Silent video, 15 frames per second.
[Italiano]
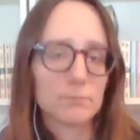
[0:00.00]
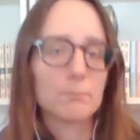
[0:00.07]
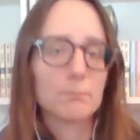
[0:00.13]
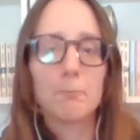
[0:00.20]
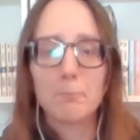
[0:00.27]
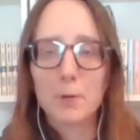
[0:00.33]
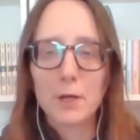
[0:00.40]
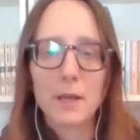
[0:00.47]

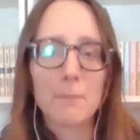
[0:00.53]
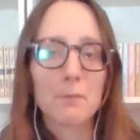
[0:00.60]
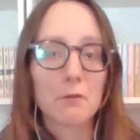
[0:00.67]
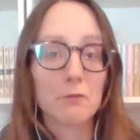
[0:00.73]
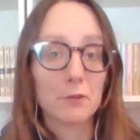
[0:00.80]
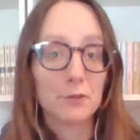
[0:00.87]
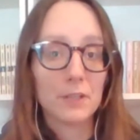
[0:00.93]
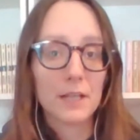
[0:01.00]
poi
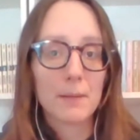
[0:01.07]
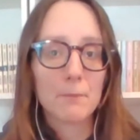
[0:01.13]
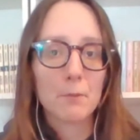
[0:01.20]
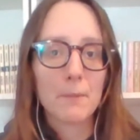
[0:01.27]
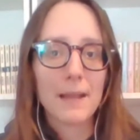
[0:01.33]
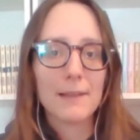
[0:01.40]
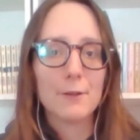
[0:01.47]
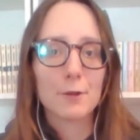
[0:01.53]
approfondiremo
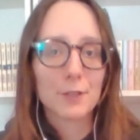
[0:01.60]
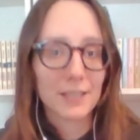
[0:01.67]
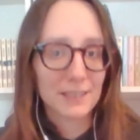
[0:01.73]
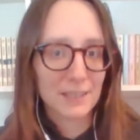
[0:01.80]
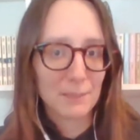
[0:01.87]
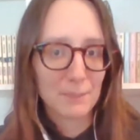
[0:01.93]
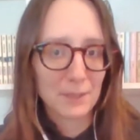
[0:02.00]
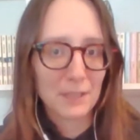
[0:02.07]
meglio che
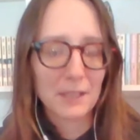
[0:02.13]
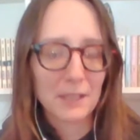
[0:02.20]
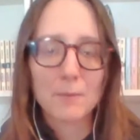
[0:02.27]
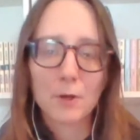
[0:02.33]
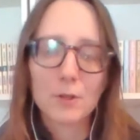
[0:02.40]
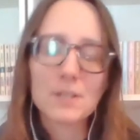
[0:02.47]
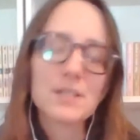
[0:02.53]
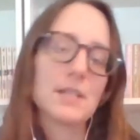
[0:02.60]
tipi di
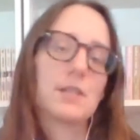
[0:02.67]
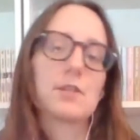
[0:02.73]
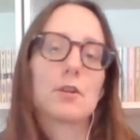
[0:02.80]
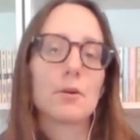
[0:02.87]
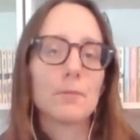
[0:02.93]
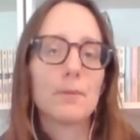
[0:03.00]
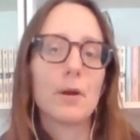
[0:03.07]
kimono esistono,